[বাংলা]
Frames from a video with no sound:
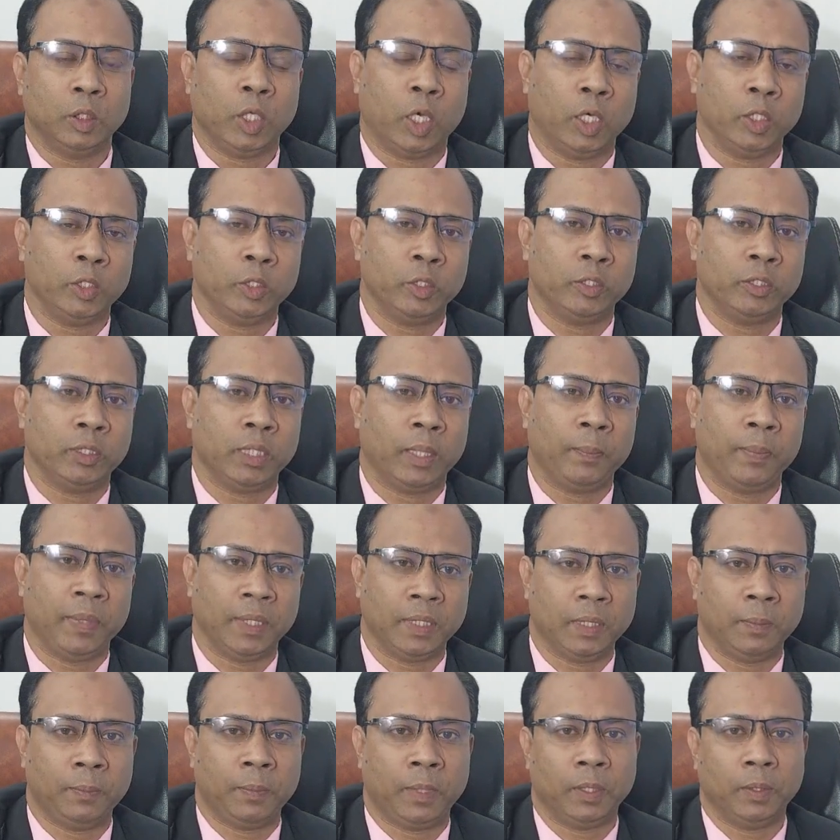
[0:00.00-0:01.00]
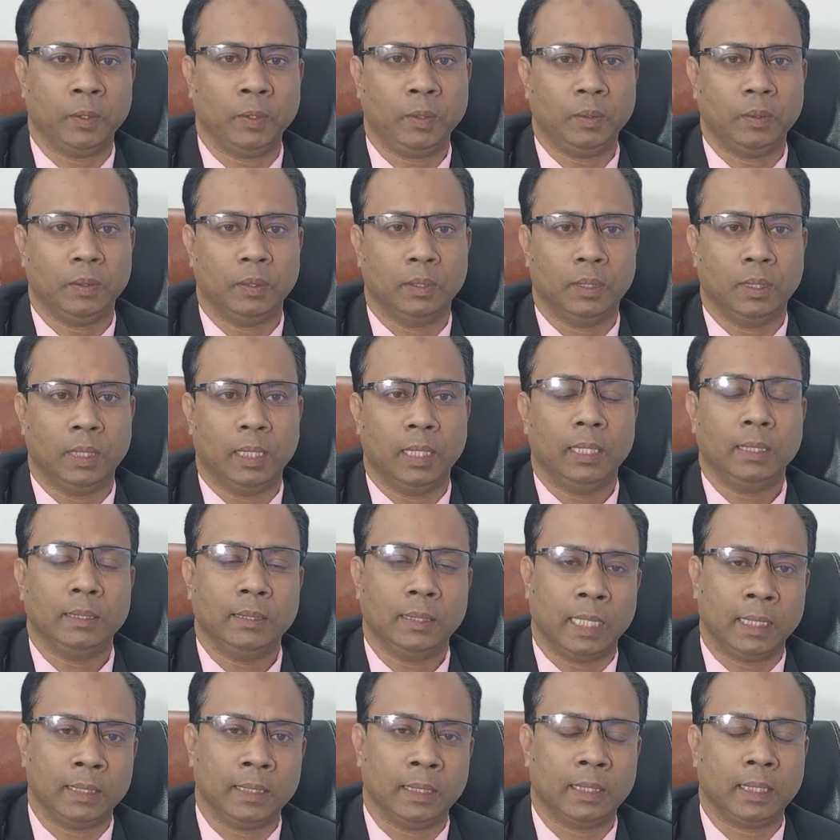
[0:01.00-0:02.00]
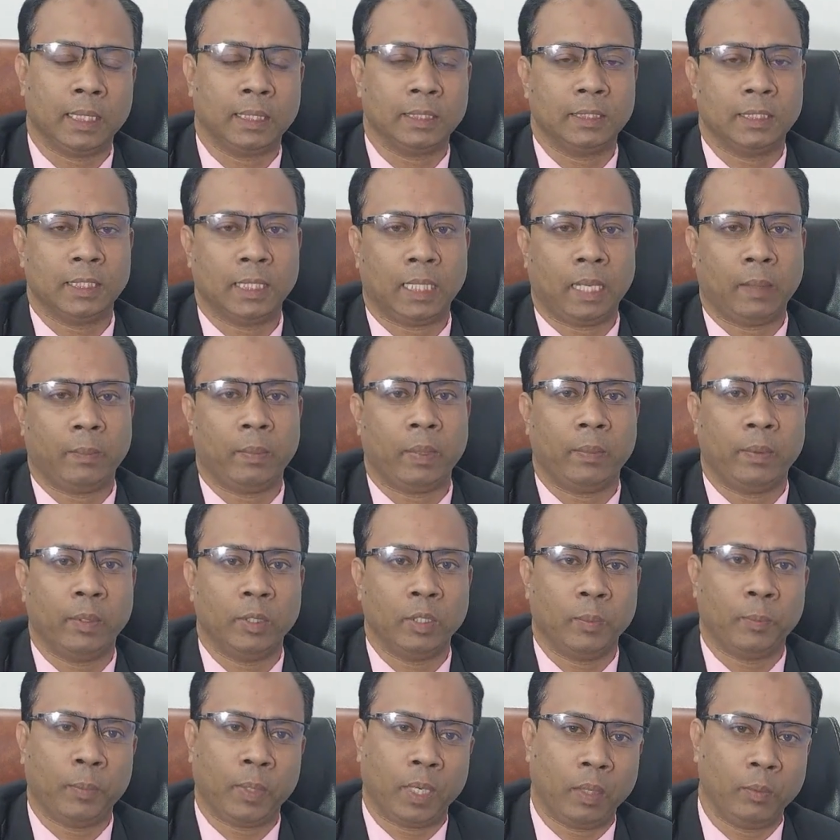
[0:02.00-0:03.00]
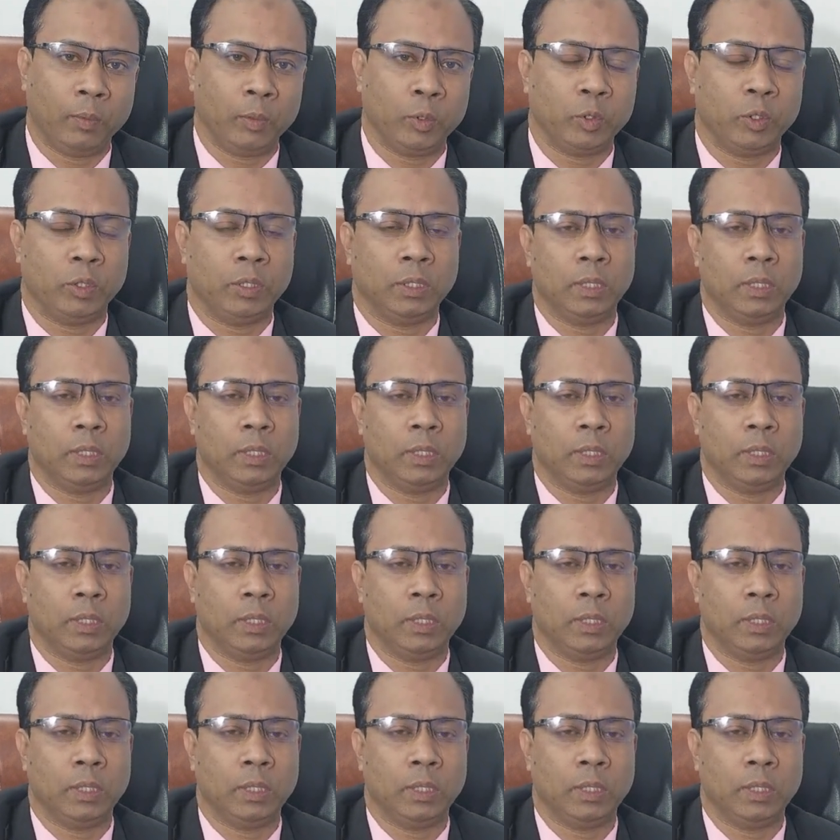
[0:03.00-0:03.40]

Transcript: সহযোগিতা পেতে পারো তাদের কাছ থেকে বিভিন্ন পরামর্শ